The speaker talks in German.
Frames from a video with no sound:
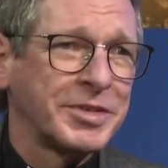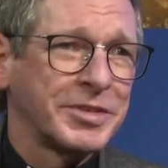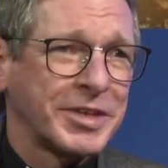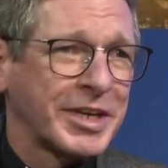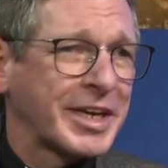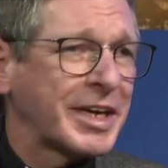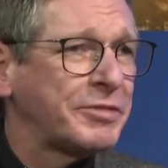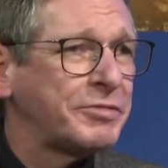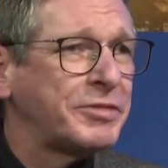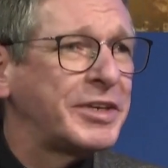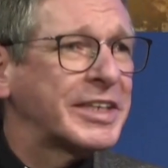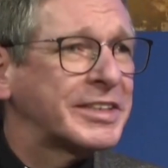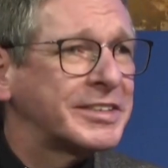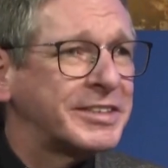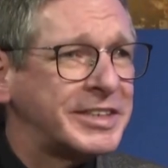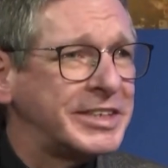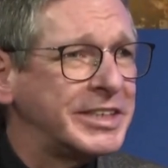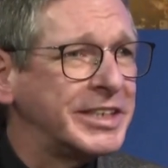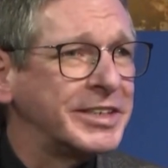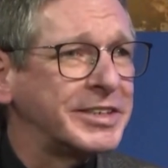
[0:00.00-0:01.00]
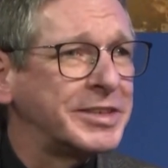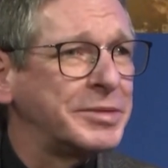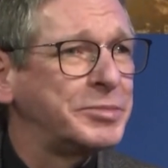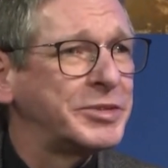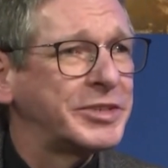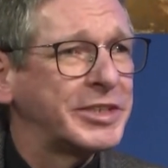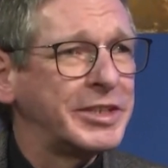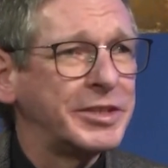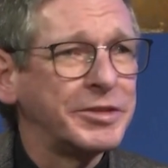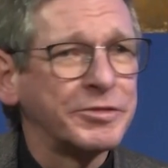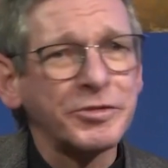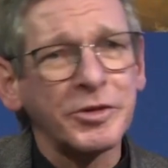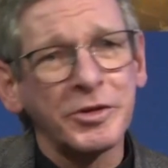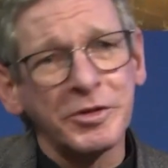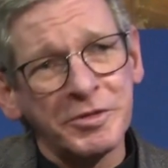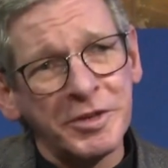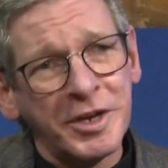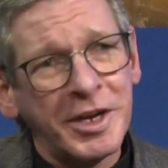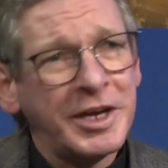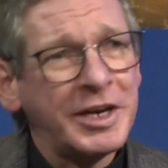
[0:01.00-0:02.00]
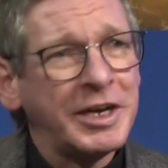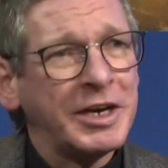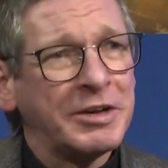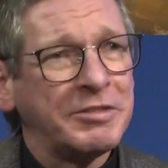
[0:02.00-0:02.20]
reflektiert im Sinne von,